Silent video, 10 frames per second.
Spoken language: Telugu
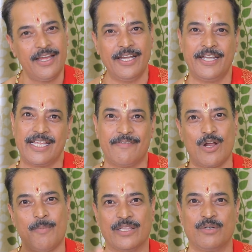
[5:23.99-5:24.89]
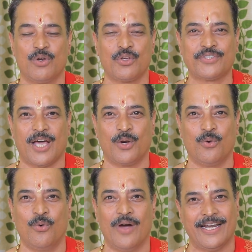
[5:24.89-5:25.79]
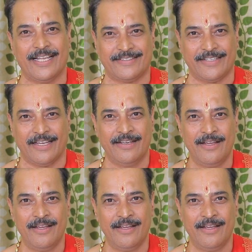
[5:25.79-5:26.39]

ఇంటికి ఎవరో బంధువులు వస్తారు అనేసి